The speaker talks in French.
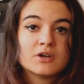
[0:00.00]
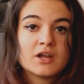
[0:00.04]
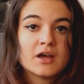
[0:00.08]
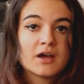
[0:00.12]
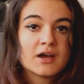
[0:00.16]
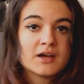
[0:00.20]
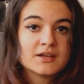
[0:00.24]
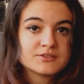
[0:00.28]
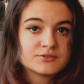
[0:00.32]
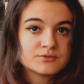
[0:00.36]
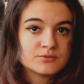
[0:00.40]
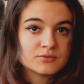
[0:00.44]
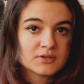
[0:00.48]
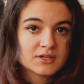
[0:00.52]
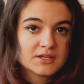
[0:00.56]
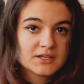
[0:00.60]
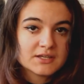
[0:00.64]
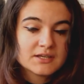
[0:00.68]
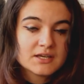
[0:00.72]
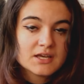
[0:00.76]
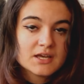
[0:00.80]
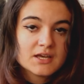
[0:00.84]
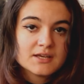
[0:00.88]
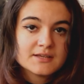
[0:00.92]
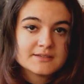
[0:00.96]
la
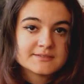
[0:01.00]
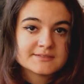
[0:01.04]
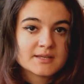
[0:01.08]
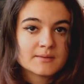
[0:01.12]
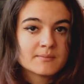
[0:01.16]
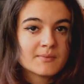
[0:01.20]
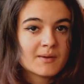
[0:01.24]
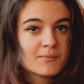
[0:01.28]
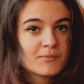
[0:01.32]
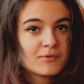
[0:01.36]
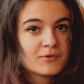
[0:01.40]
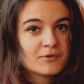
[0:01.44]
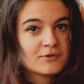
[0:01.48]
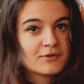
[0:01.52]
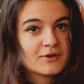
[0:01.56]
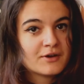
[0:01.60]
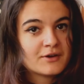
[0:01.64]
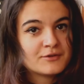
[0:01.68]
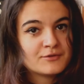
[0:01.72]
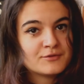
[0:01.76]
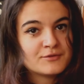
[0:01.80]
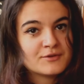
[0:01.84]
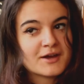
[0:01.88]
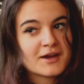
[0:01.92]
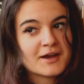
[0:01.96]
rassurer, sa maman
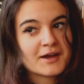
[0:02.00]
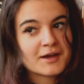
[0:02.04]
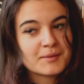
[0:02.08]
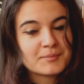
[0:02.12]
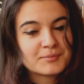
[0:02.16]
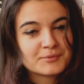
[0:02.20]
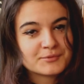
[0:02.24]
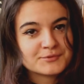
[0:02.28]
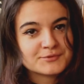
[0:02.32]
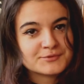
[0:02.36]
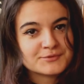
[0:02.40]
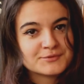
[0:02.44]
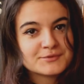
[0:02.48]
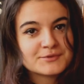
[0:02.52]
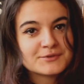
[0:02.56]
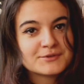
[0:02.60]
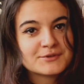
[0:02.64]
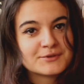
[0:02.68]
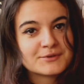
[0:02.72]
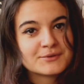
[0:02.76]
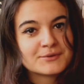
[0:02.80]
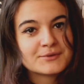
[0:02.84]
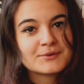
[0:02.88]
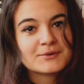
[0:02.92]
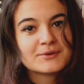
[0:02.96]
lui a répondu
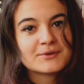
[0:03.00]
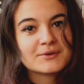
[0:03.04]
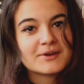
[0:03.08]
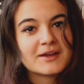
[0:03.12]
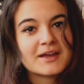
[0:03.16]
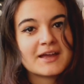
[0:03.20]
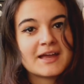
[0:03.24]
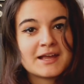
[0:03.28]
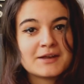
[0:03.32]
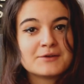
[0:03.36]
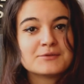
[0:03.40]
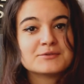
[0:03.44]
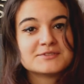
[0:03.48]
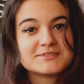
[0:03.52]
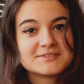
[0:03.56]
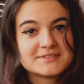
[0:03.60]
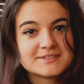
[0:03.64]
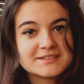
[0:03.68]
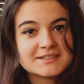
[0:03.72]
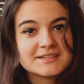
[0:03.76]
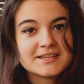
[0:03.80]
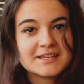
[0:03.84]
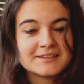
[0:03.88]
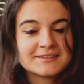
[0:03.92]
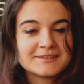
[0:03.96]
que elle
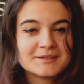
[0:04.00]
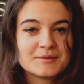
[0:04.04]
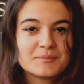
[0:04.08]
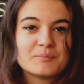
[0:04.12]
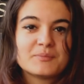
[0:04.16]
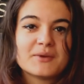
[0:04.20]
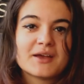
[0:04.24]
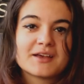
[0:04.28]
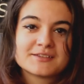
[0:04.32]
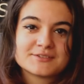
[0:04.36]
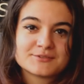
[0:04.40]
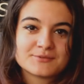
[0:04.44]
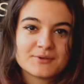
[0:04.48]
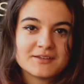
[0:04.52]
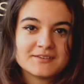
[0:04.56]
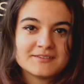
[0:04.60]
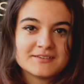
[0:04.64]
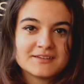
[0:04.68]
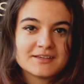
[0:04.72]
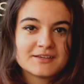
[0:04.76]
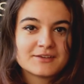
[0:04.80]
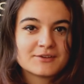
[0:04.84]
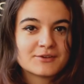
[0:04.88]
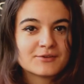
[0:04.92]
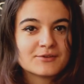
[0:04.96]
aussi était
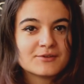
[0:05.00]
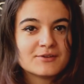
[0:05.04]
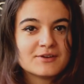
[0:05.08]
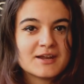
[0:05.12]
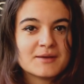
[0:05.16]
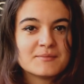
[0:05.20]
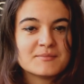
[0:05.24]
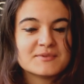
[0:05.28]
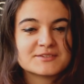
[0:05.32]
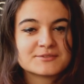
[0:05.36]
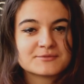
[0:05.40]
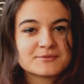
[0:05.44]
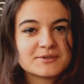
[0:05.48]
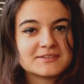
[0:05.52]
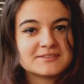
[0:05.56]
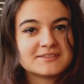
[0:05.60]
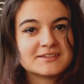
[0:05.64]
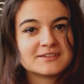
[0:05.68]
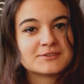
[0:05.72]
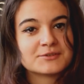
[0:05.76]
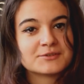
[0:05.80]
persuadée que la maison était